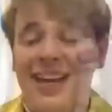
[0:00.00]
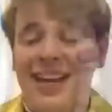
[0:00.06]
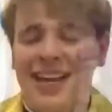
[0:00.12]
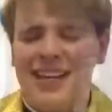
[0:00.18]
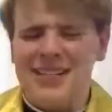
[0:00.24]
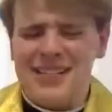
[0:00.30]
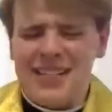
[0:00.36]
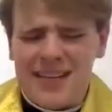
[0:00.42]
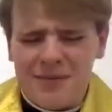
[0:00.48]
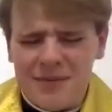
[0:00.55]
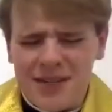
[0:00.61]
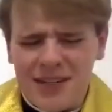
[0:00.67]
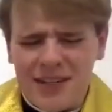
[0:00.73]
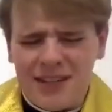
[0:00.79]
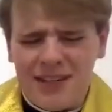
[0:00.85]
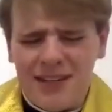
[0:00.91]

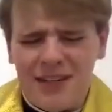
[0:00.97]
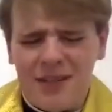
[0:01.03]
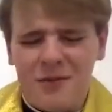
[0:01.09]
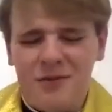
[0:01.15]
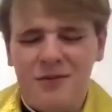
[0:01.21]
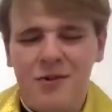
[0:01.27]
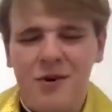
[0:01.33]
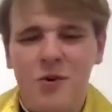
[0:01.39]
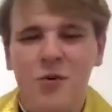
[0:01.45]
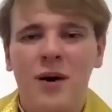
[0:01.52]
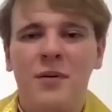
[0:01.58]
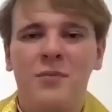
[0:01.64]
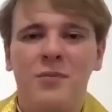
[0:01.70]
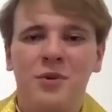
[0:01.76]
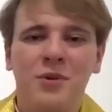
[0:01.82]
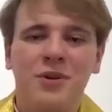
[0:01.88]
Rezemos então com
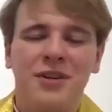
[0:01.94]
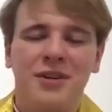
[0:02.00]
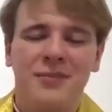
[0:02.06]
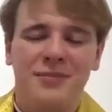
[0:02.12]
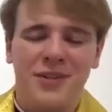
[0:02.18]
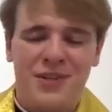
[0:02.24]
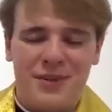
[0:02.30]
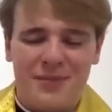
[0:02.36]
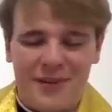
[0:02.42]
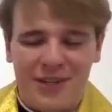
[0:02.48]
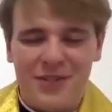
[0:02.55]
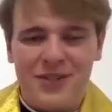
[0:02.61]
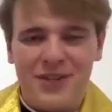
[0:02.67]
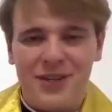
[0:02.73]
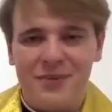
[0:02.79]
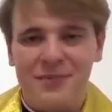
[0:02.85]
amor, meus
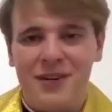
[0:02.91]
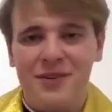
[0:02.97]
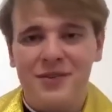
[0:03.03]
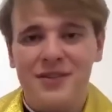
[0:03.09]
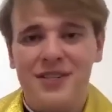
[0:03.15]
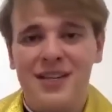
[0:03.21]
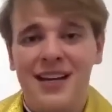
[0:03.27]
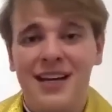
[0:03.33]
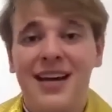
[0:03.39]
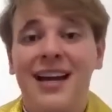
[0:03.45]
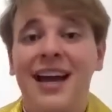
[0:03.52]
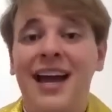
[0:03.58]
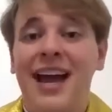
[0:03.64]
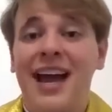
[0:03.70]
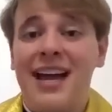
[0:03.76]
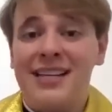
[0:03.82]
amados irmãos,
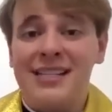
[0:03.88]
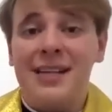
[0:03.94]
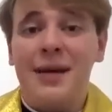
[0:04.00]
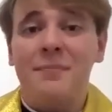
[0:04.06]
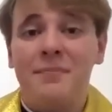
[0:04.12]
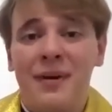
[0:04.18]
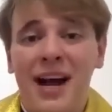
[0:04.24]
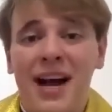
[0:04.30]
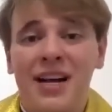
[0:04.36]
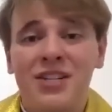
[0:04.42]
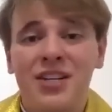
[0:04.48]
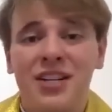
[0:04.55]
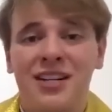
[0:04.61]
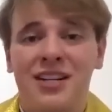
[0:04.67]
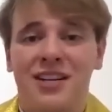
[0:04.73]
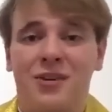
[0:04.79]
esta
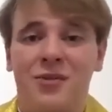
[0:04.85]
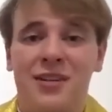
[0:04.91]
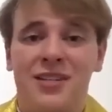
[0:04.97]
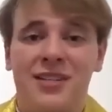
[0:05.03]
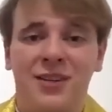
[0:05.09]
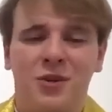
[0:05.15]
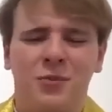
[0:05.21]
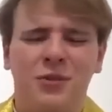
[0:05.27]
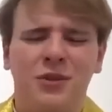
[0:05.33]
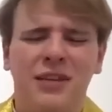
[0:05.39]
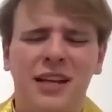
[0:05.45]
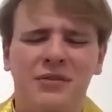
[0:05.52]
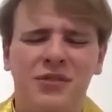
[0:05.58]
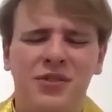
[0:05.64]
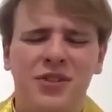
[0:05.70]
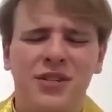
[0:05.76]
prática, conhecida como
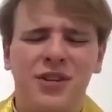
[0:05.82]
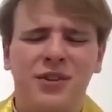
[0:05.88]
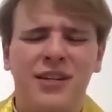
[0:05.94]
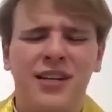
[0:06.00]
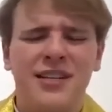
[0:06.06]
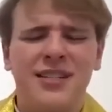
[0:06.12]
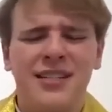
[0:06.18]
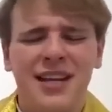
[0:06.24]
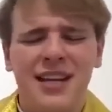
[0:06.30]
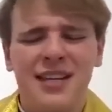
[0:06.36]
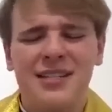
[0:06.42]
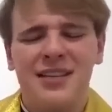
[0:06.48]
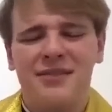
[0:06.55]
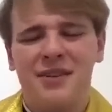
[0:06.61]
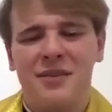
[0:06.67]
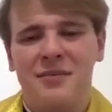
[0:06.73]
devoção das
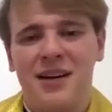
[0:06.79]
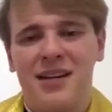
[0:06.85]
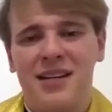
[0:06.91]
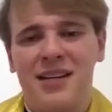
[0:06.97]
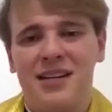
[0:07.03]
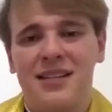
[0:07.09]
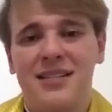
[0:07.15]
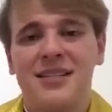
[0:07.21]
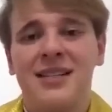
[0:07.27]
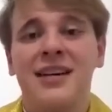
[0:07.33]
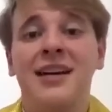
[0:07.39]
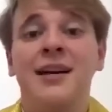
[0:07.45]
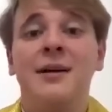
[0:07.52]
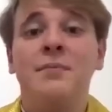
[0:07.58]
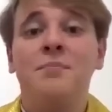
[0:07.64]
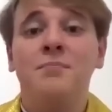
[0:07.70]
Três Ave Marias,
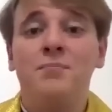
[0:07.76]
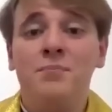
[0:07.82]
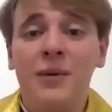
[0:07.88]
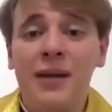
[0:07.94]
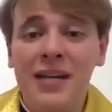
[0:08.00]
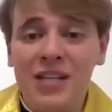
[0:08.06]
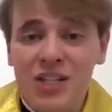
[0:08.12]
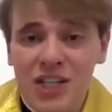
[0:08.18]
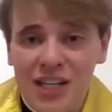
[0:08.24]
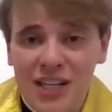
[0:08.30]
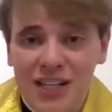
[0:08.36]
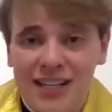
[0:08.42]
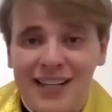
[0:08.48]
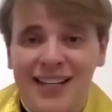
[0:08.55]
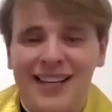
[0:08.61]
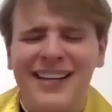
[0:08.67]

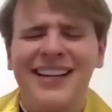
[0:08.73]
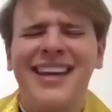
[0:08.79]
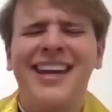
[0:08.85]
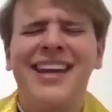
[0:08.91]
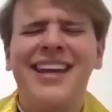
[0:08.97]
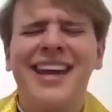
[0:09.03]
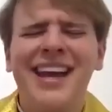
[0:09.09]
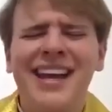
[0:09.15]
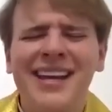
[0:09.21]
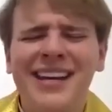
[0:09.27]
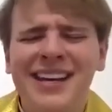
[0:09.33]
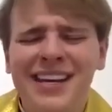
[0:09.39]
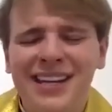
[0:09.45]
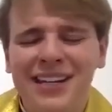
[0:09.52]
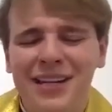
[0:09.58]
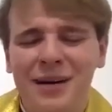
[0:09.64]
pedida,
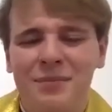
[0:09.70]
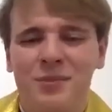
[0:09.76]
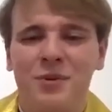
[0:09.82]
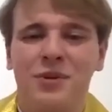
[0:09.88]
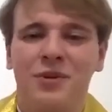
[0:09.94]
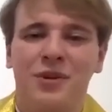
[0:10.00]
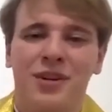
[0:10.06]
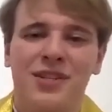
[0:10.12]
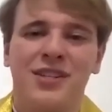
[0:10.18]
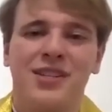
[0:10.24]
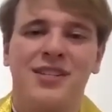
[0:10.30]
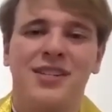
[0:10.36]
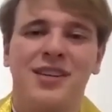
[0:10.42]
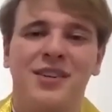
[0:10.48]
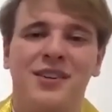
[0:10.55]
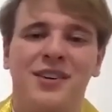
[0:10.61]
querida por Nossa
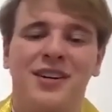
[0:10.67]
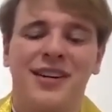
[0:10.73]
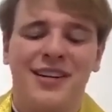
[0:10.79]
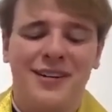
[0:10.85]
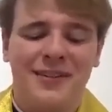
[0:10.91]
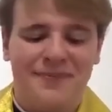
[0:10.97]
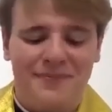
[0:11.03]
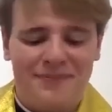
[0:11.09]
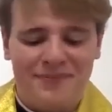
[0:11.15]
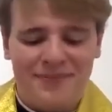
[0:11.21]
Senhora.